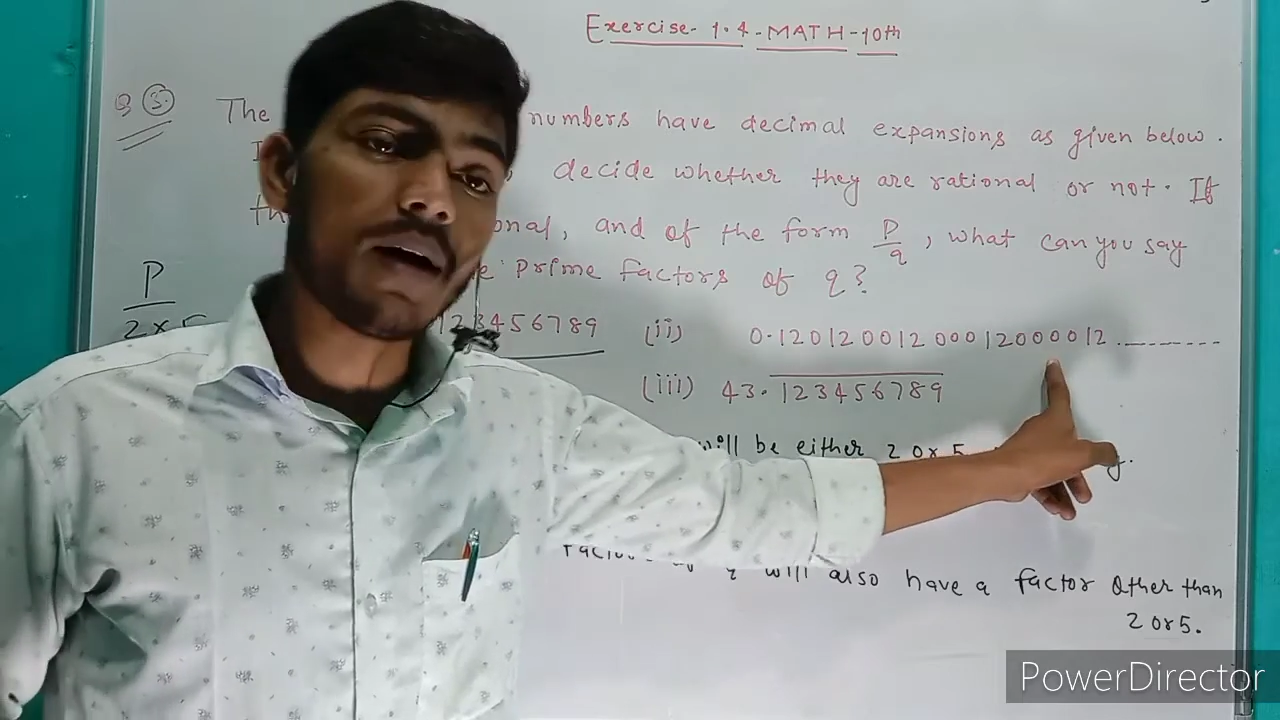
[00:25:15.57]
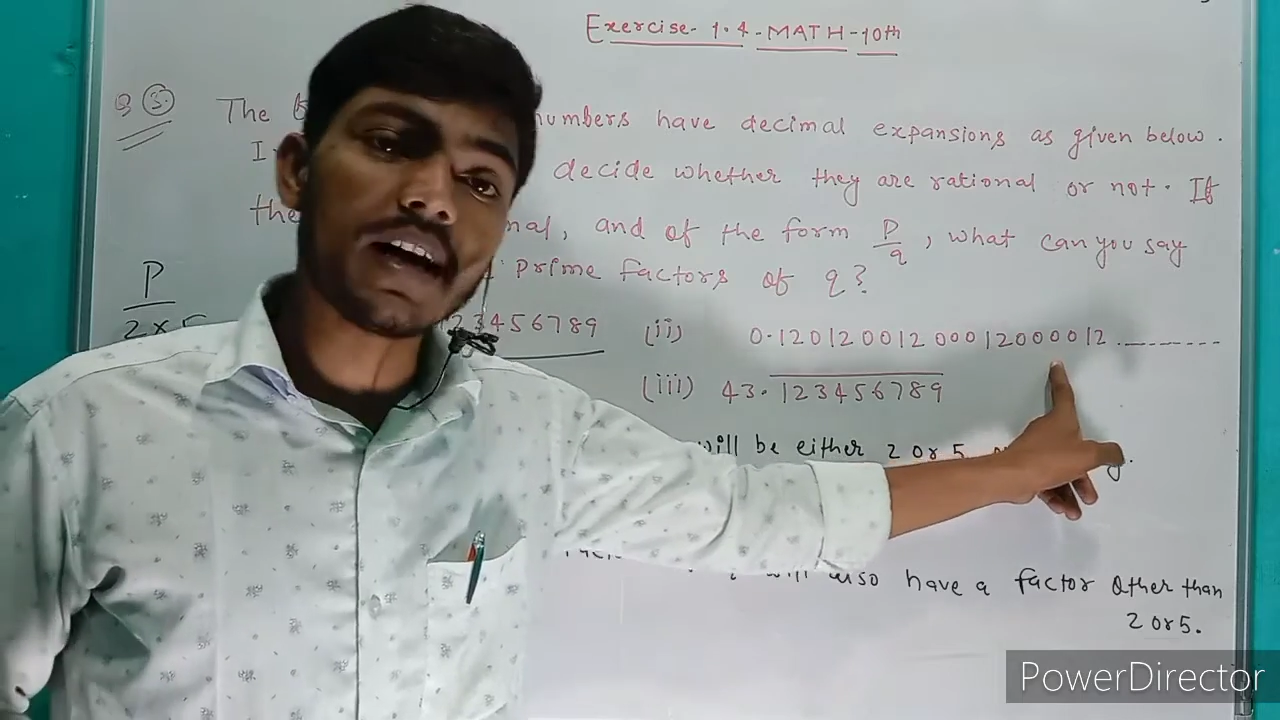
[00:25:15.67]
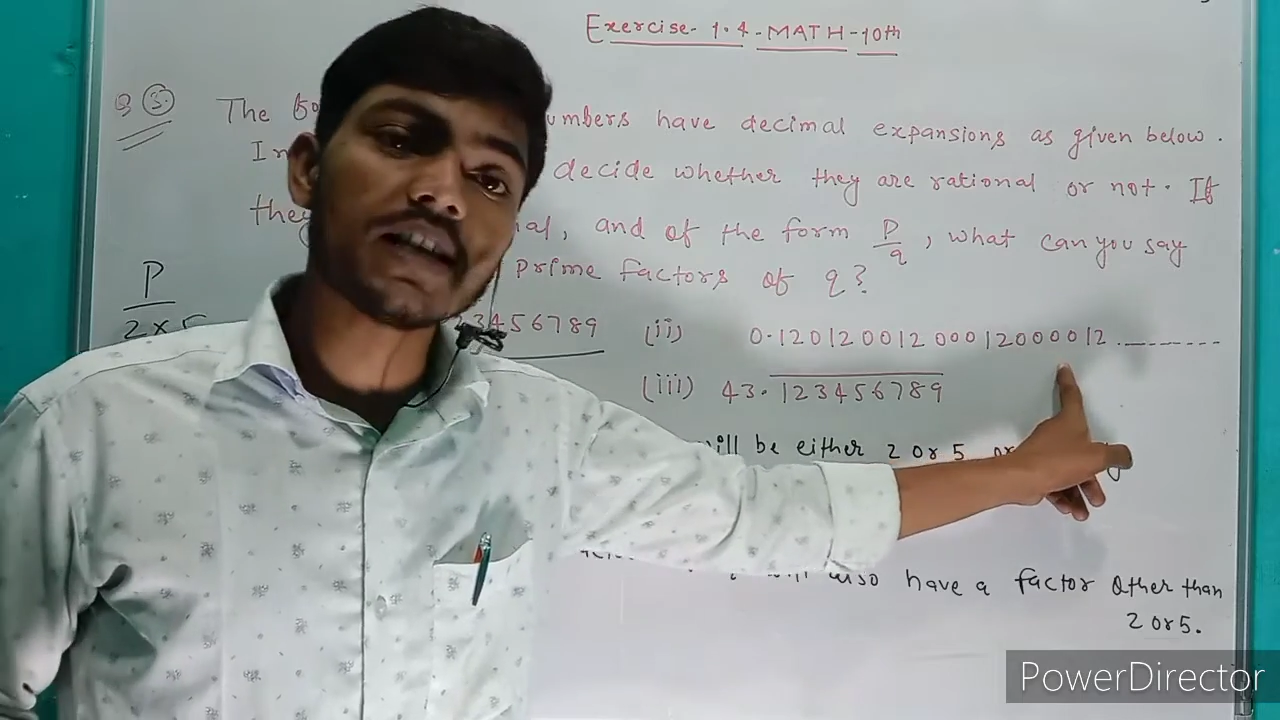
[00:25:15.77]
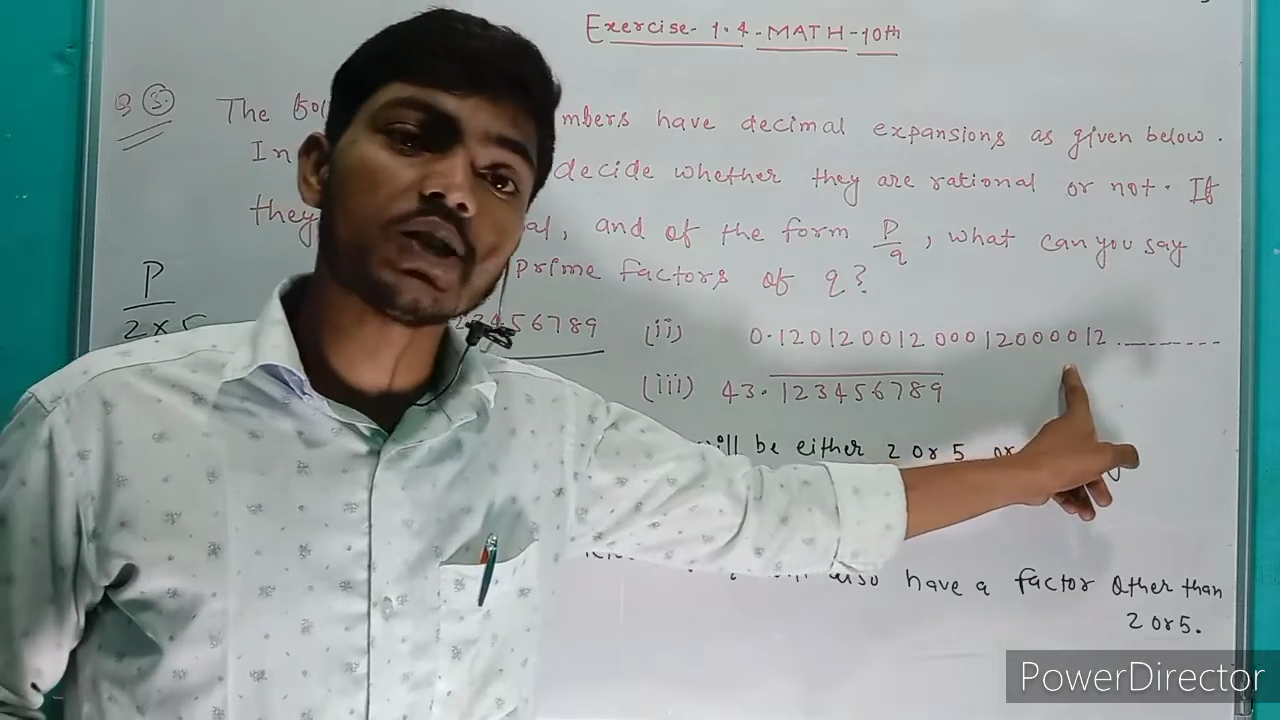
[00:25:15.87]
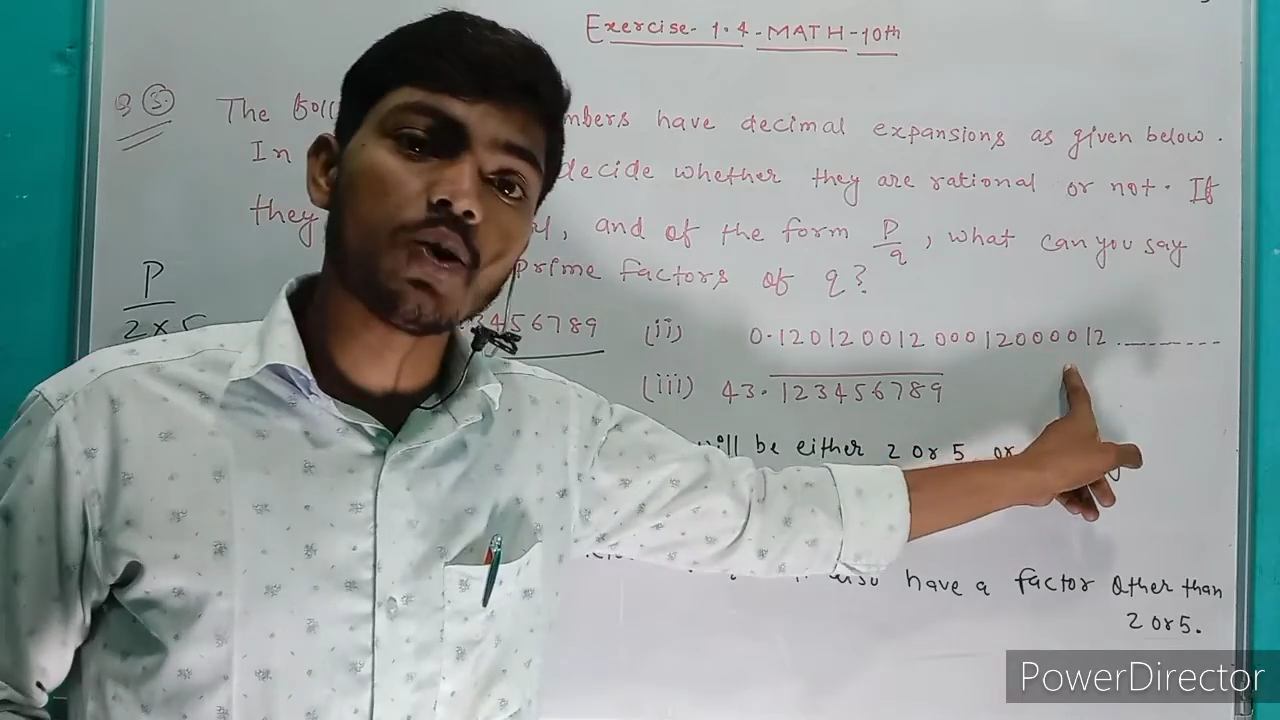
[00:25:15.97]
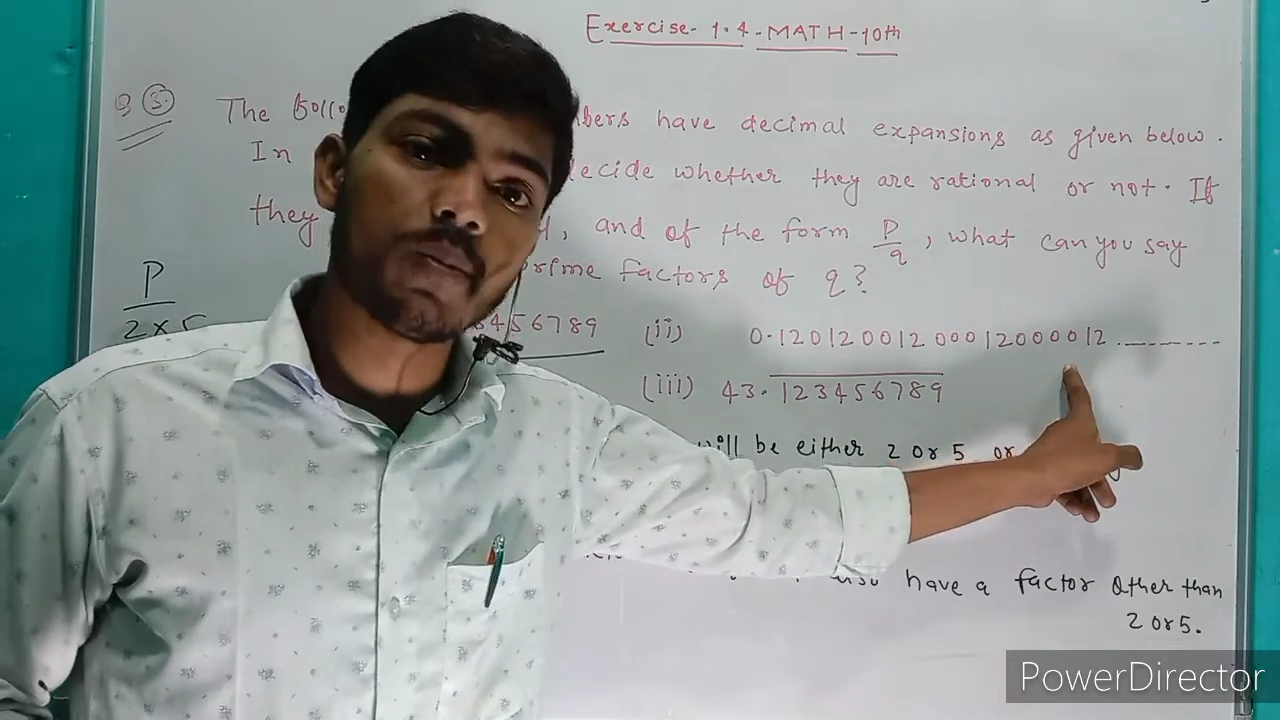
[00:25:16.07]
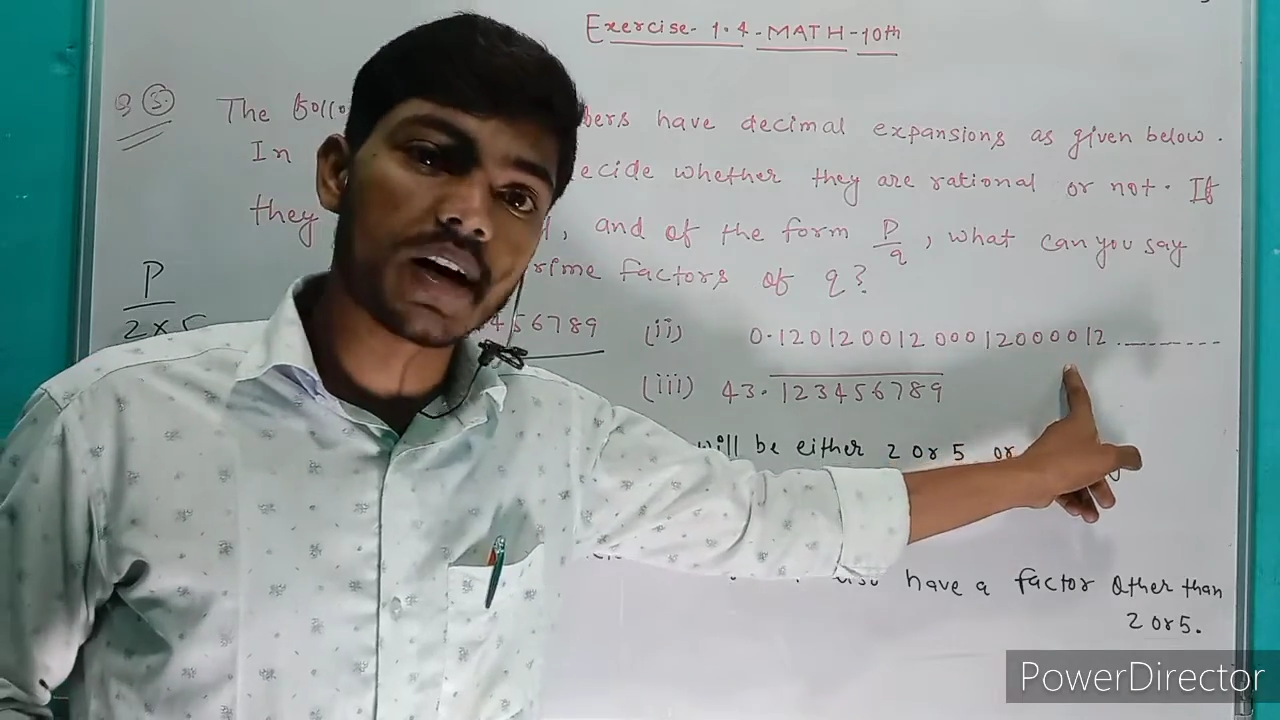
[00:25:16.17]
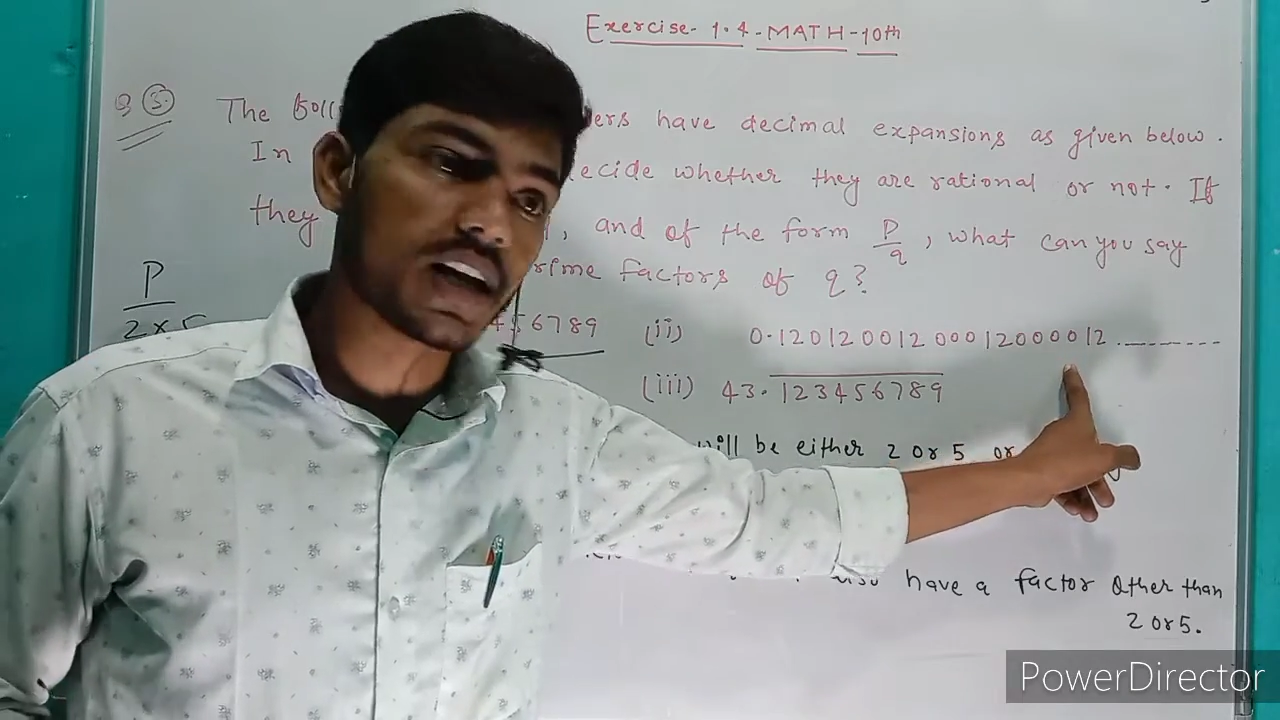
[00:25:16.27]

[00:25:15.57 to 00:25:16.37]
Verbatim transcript: बार एक जीरो